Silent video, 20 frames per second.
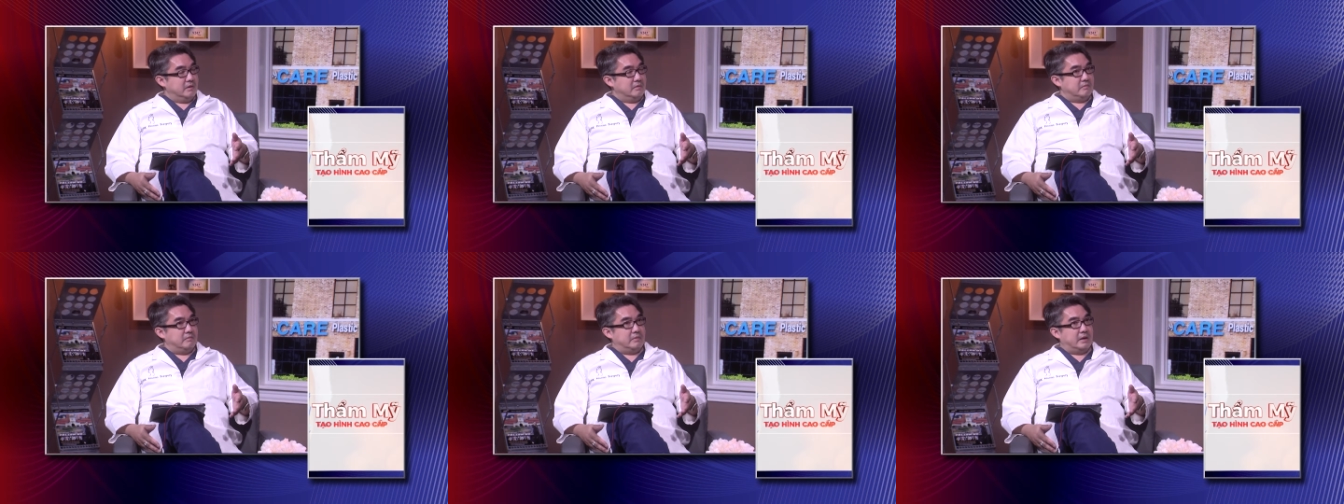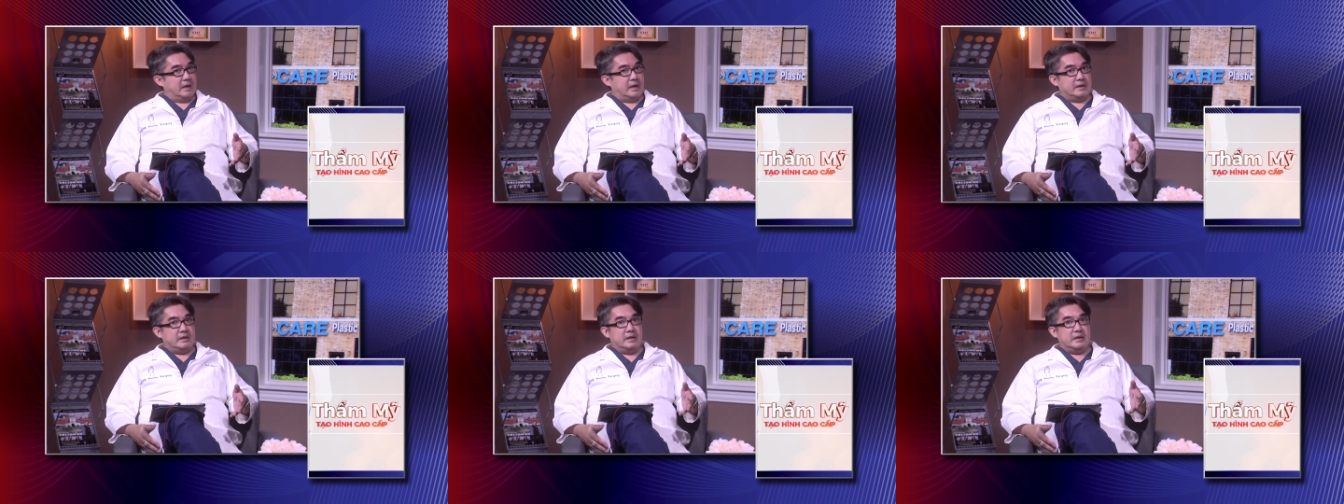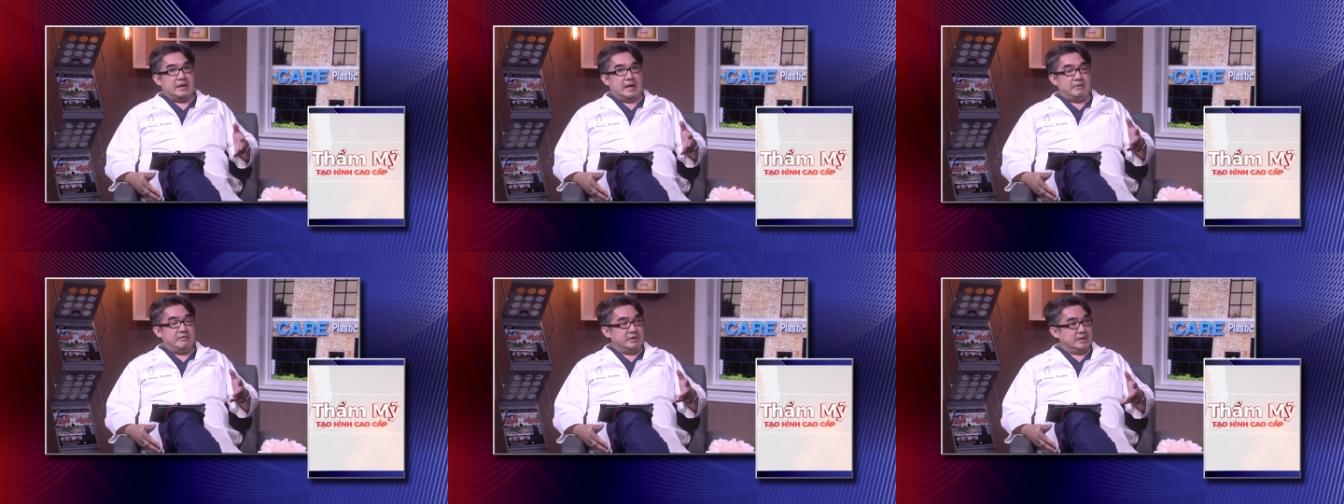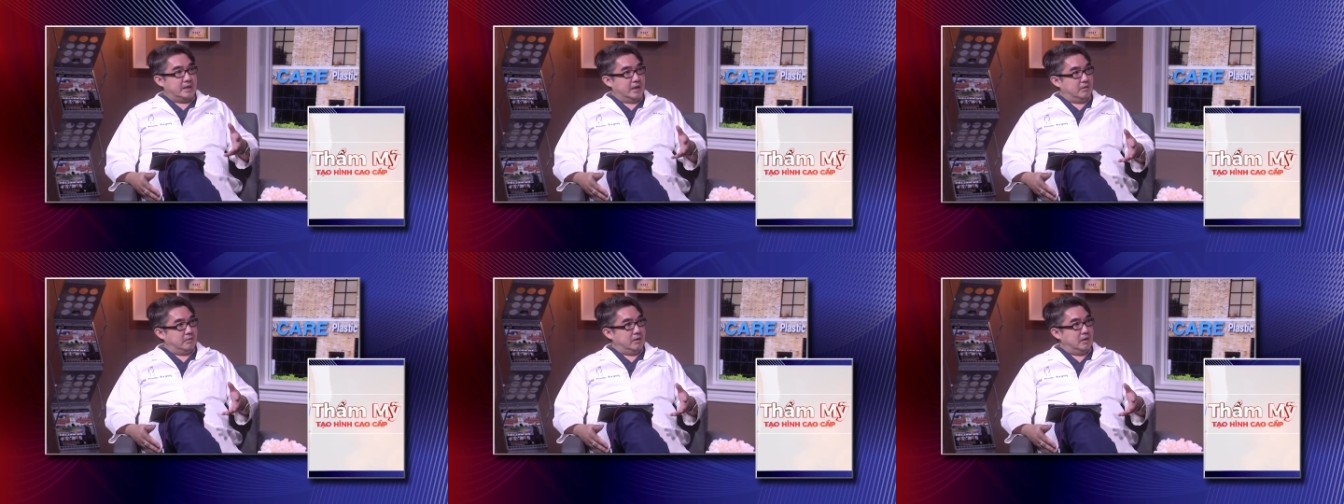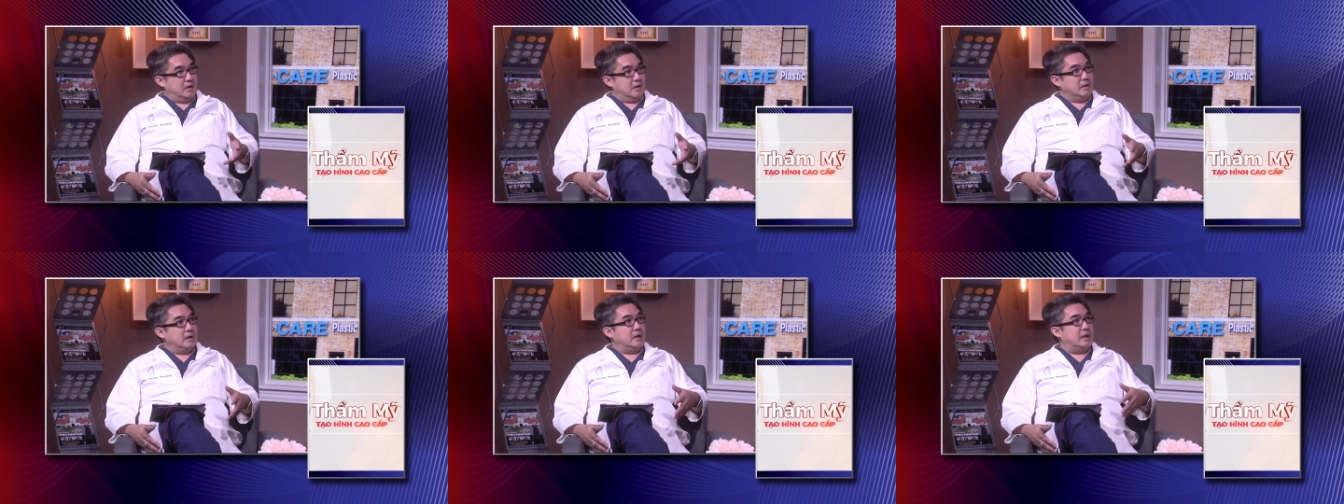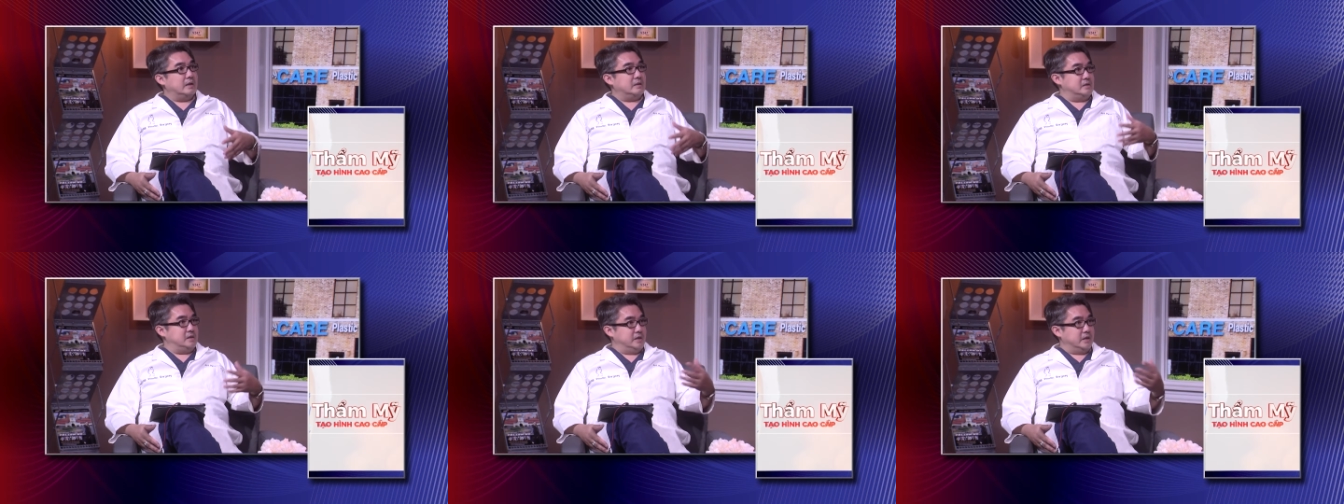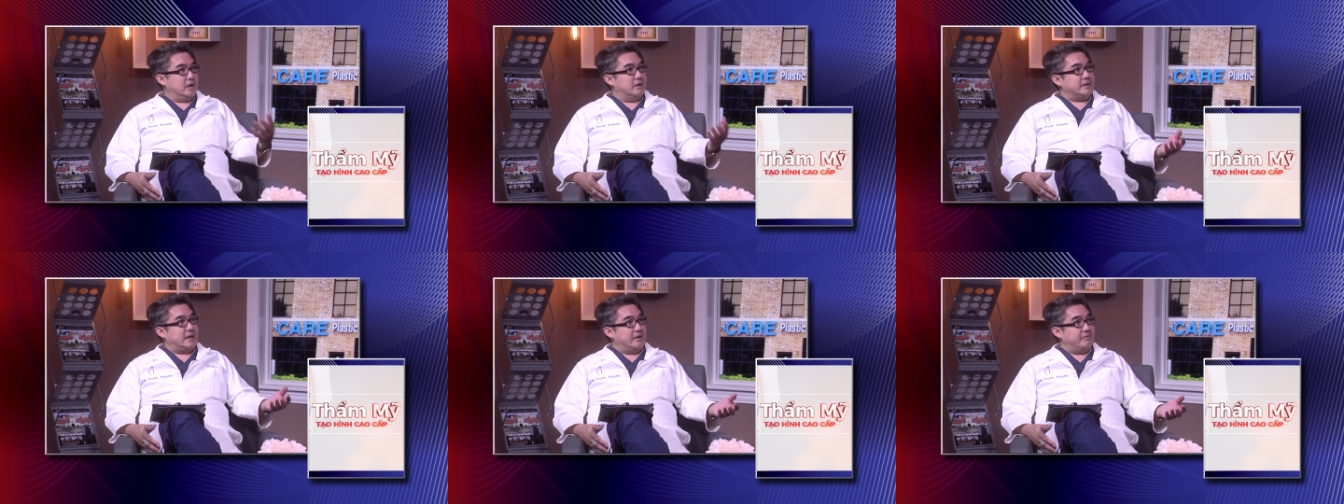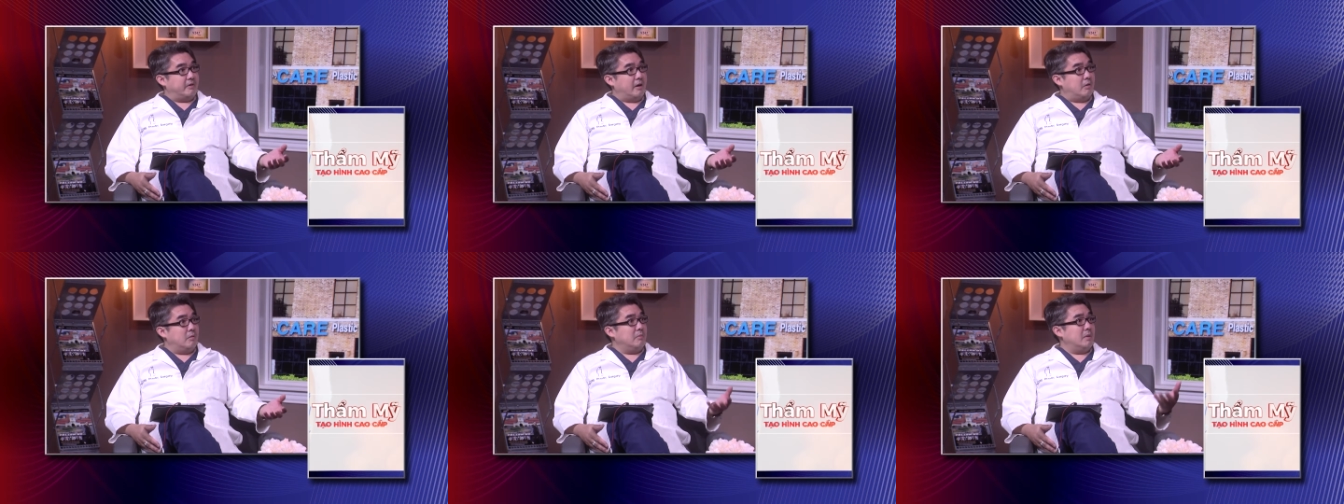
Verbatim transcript: mà nó để vết thẹo lớn là chỉ còn giải phẫu